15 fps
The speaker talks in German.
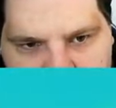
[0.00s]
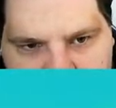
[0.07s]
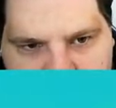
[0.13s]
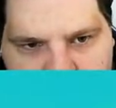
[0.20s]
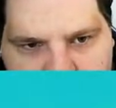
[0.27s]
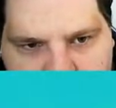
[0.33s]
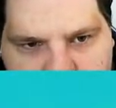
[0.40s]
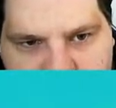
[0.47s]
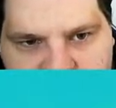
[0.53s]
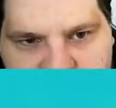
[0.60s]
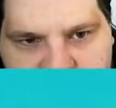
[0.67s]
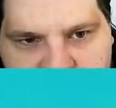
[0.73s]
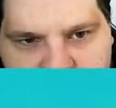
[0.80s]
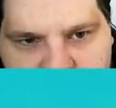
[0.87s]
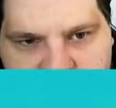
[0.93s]
Ja, jetzt haben wir
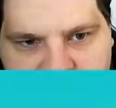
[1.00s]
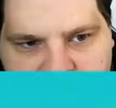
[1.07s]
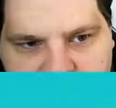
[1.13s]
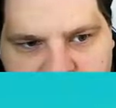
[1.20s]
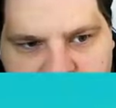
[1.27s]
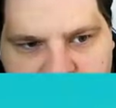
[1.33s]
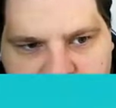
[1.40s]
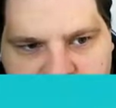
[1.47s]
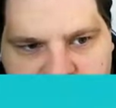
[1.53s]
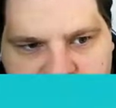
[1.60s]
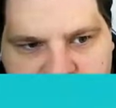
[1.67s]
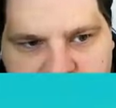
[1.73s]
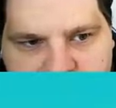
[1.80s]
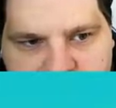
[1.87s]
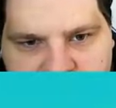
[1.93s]
hier schon wieder
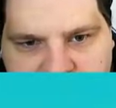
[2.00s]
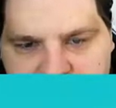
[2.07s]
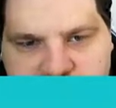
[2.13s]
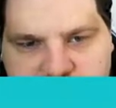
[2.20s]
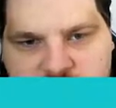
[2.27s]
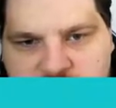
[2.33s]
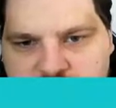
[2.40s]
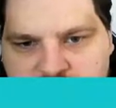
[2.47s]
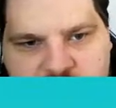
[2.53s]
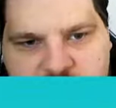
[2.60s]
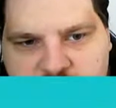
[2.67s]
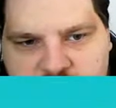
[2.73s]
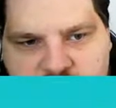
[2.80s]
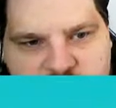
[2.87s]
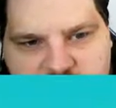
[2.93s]
5,7. Das ist,
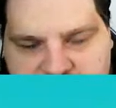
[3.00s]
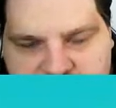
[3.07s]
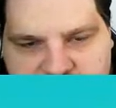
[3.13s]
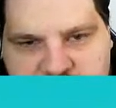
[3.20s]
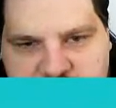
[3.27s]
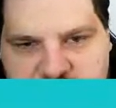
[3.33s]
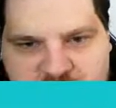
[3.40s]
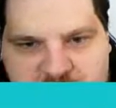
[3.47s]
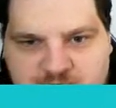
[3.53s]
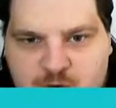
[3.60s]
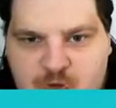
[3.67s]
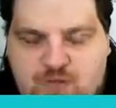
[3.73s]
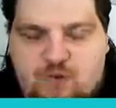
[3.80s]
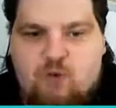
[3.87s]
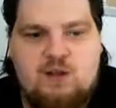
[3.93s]
das ist eine
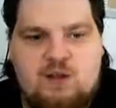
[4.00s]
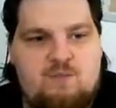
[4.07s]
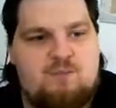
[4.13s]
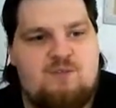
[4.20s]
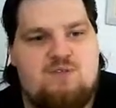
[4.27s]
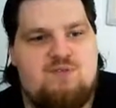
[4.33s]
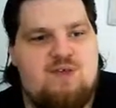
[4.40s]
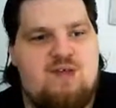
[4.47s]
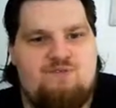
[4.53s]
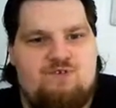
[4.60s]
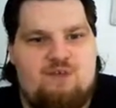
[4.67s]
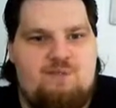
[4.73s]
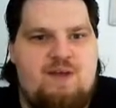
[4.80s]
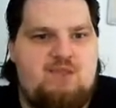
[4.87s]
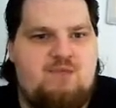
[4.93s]
Steigerung von 100%, von
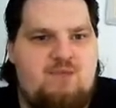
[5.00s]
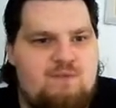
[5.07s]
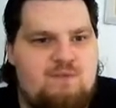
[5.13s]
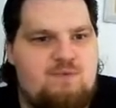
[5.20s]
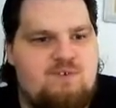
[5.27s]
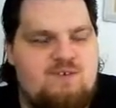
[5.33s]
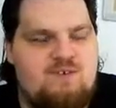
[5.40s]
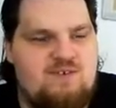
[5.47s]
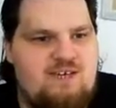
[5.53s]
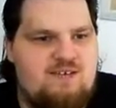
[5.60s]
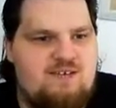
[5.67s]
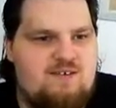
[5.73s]
mehr als 100%.